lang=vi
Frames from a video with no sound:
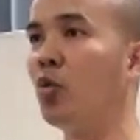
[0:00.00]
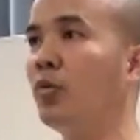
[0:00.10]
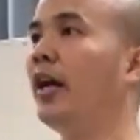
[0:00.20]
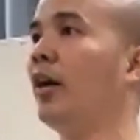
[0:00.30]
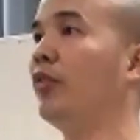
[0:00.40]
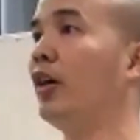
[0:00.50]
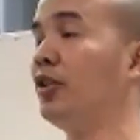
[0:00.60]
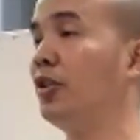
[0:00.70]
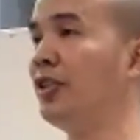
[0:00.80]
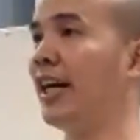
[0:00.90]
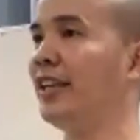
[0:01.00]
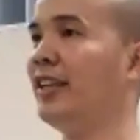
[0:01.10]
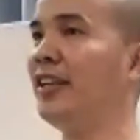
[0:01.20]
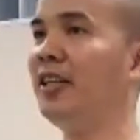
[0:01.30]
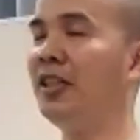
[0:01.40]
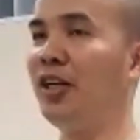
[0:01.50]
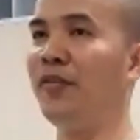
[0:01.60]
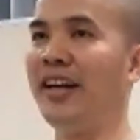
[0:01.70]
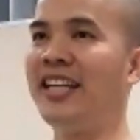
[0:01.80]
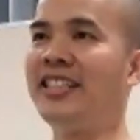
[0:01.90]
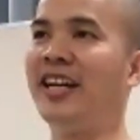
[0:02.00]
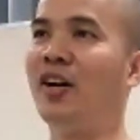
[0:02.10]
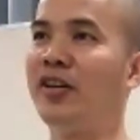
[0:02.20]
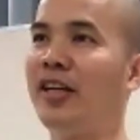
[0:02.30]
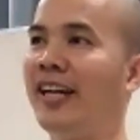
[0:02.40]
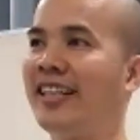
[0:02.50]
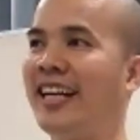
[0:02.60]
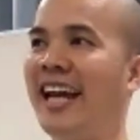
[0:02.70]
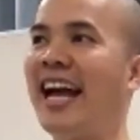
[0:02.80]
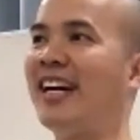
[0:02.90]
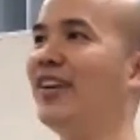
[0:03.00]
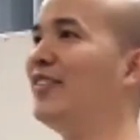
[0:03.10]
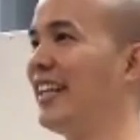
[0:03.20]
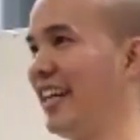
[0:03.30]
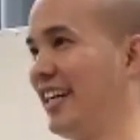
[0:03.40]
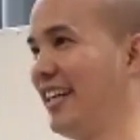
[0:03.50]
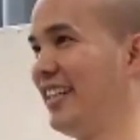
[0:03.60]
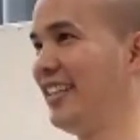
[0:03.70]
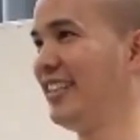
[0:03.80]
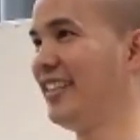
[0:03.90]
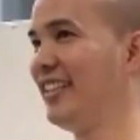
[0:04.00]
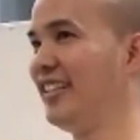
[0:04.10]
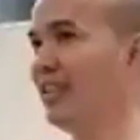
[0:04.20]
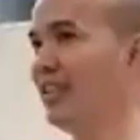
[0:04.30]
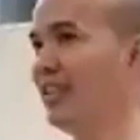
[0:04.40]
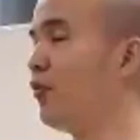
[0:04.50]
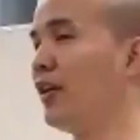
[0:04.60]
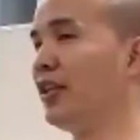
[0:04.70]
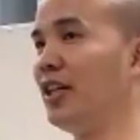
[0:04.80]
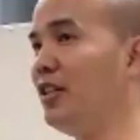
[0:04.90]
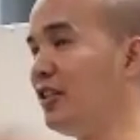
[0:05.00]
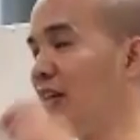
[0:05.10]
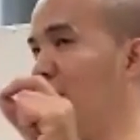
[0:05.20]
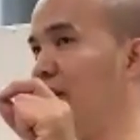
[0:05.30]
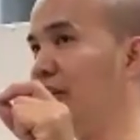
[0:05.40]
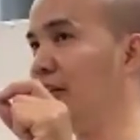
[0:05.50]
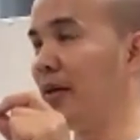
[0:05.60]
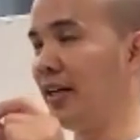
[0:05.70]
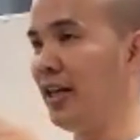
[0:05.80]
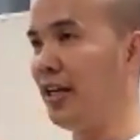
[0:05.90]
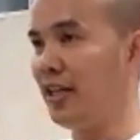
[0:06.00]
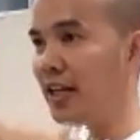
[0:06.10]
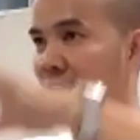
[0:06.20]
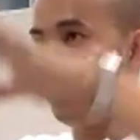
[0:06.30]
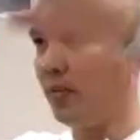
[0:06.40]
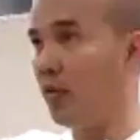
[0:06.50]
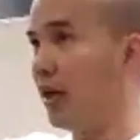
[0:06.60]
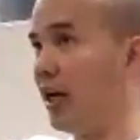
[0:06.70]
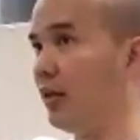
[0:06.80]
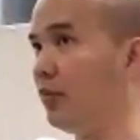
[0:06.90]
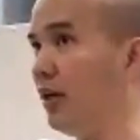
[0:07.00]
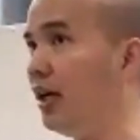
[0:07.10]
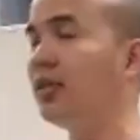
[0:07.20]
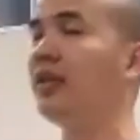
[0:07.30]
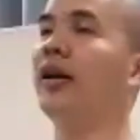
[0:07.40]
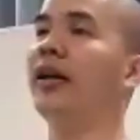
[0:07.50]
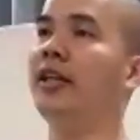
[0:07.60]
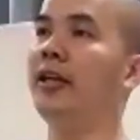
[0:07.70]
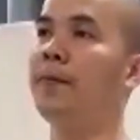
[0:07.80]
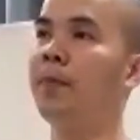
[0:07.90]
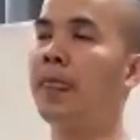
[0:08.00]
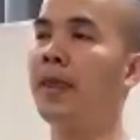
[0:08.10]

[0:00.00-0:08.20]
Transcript: cùng đi học và họ trưởng thành thì có phải cái xã hội này đã khác rồi đúng không cả nhà một phần tử thôi nhưng mà khi cái chị một cái hệ thống lớn như vậy thì